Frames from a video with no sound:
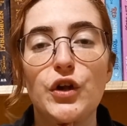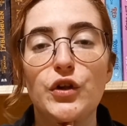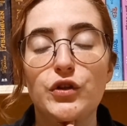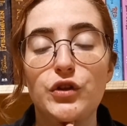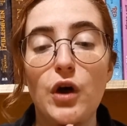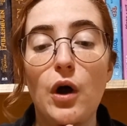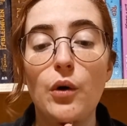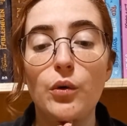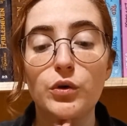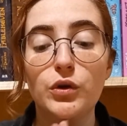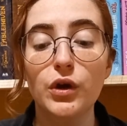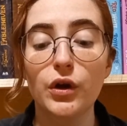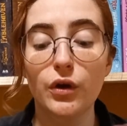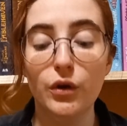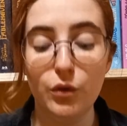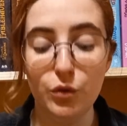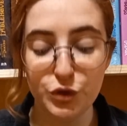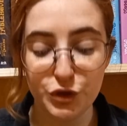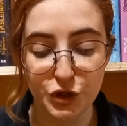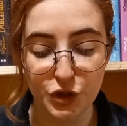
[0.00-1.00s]
Donc euh,
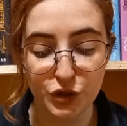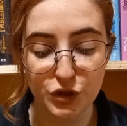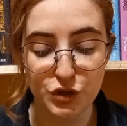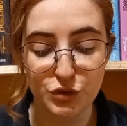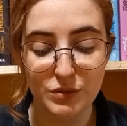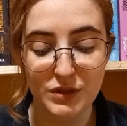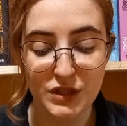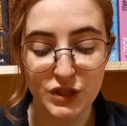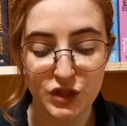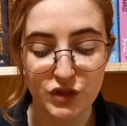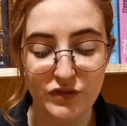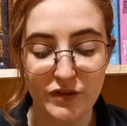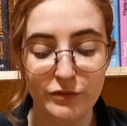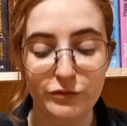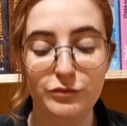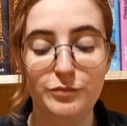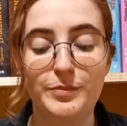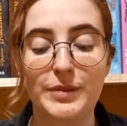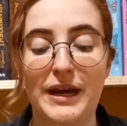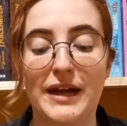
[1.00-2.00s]
aujourd'hui, je vais
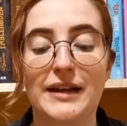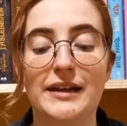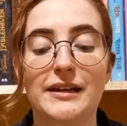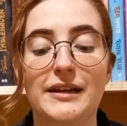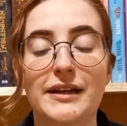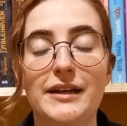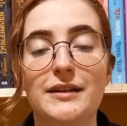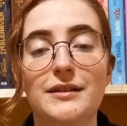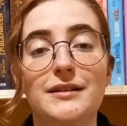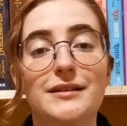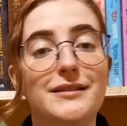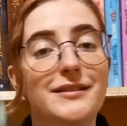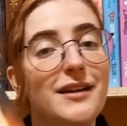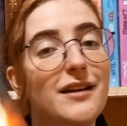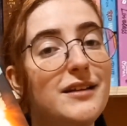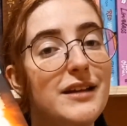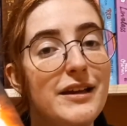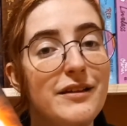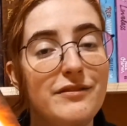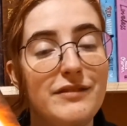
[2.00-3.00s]
vous parler
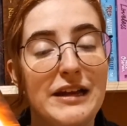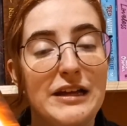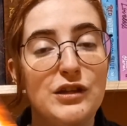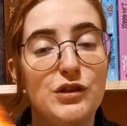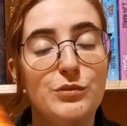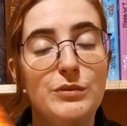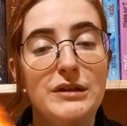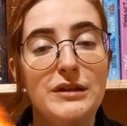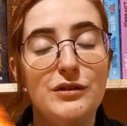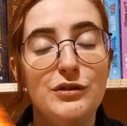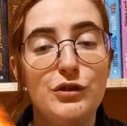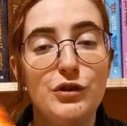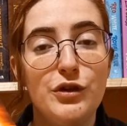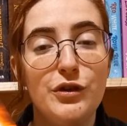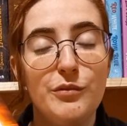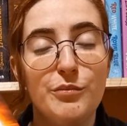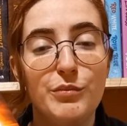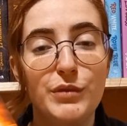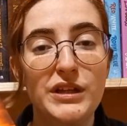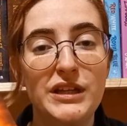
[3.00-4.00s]
d'Enlève la nuit
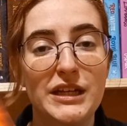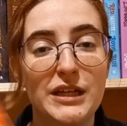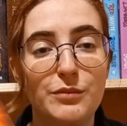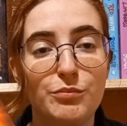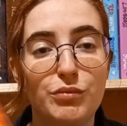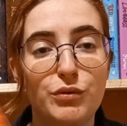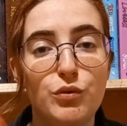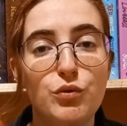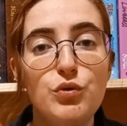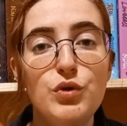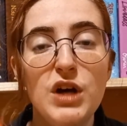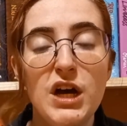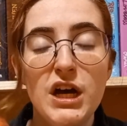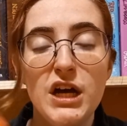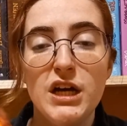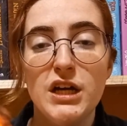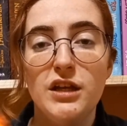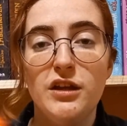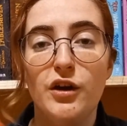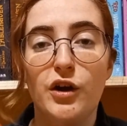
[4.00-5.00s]
de Monique Proux.
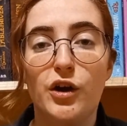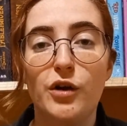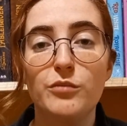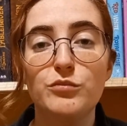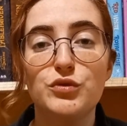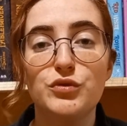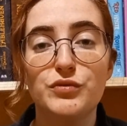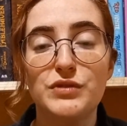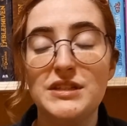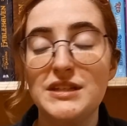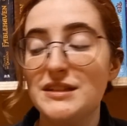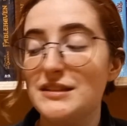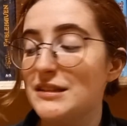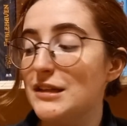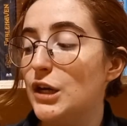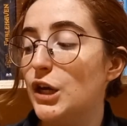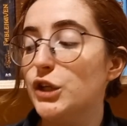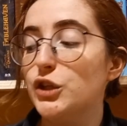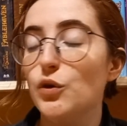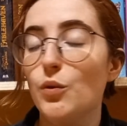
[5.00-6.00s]
comme je vous dis, c'est
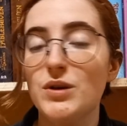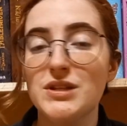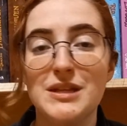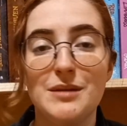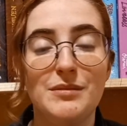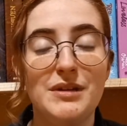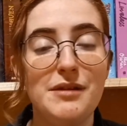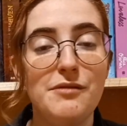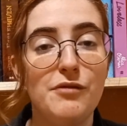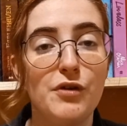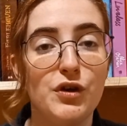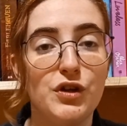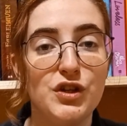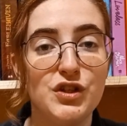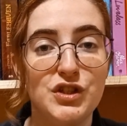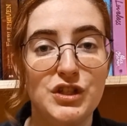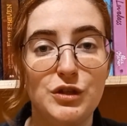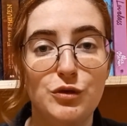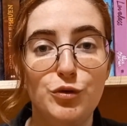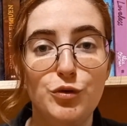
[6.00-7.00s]
le troisième livre que
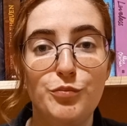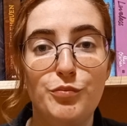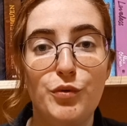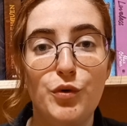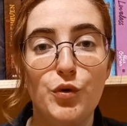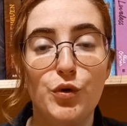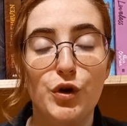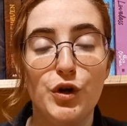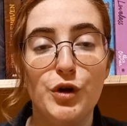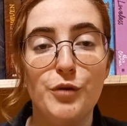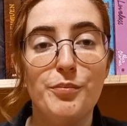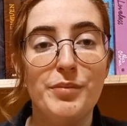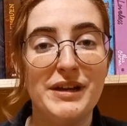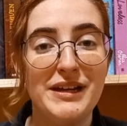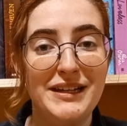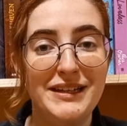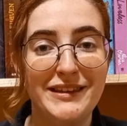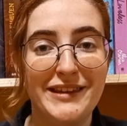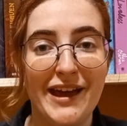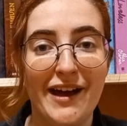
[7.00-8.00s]
j'ai lu pour le
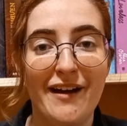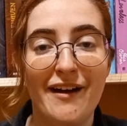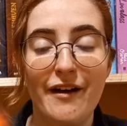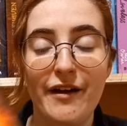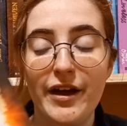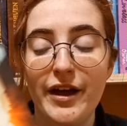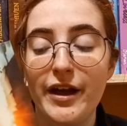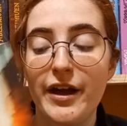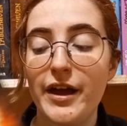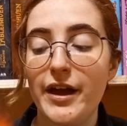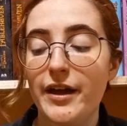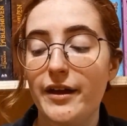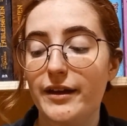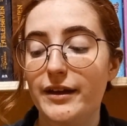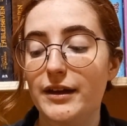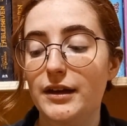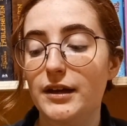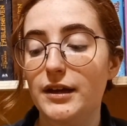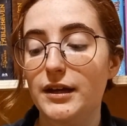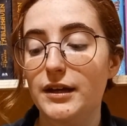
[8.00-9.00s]
prix littéraire
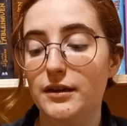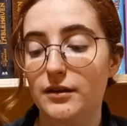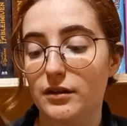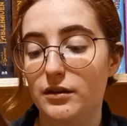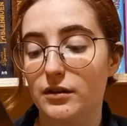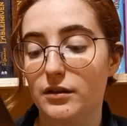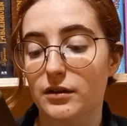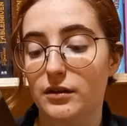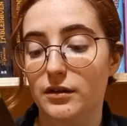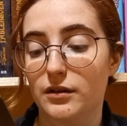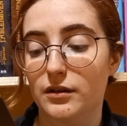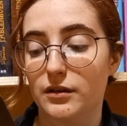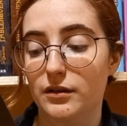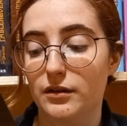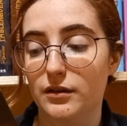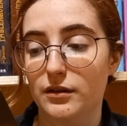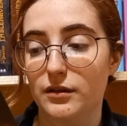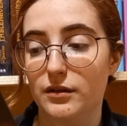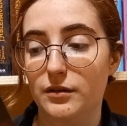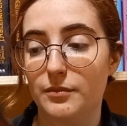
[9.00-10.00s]
et
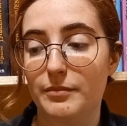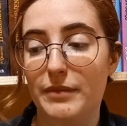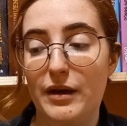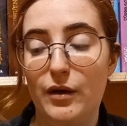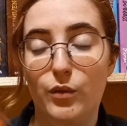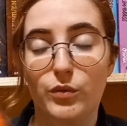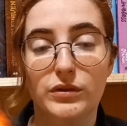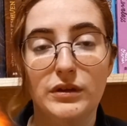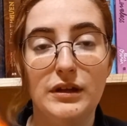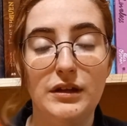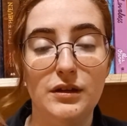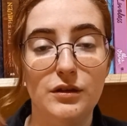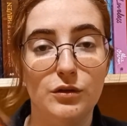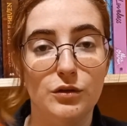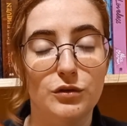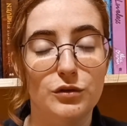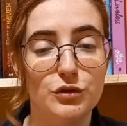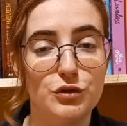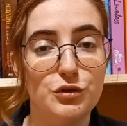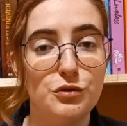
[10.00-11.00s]
euh, ben, on est
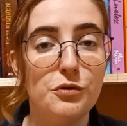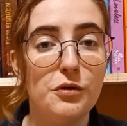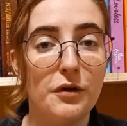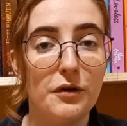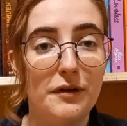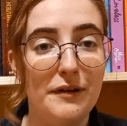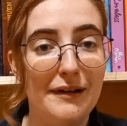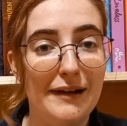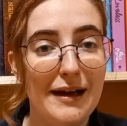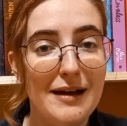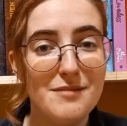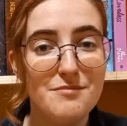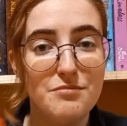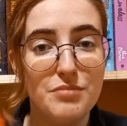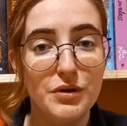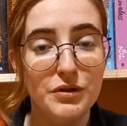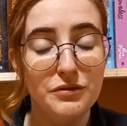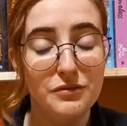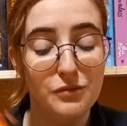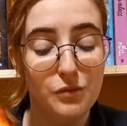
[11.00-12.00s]
euh, sur la
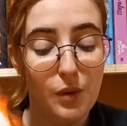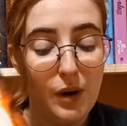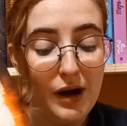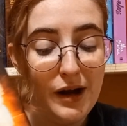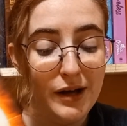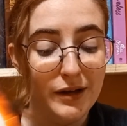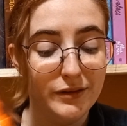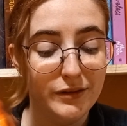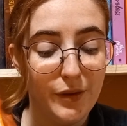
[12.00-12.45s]
bonne voie.